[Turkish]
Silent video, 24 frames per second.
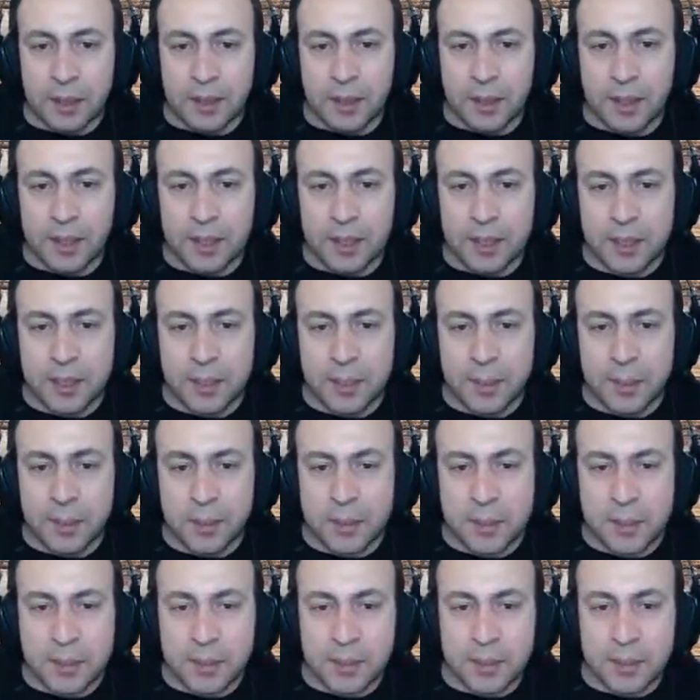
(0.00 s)
İkiniz de
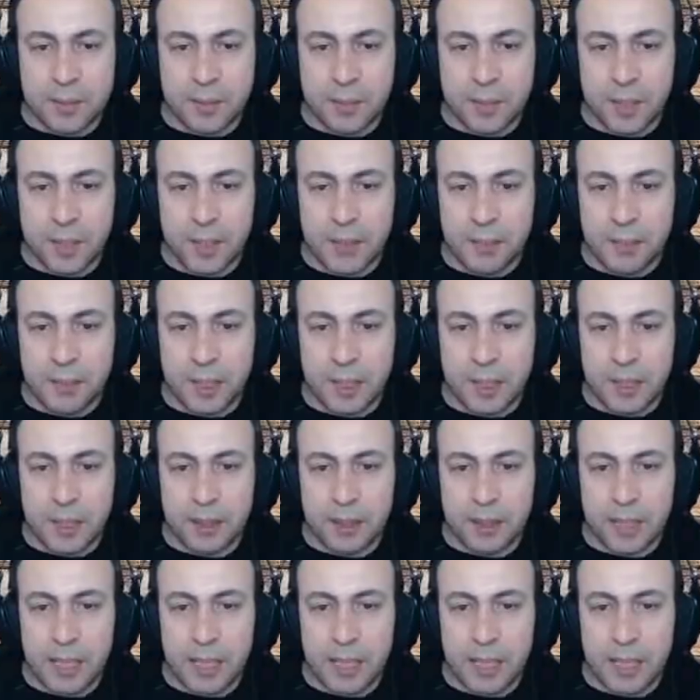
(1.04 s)
benimsiniz. Bakayım nerede?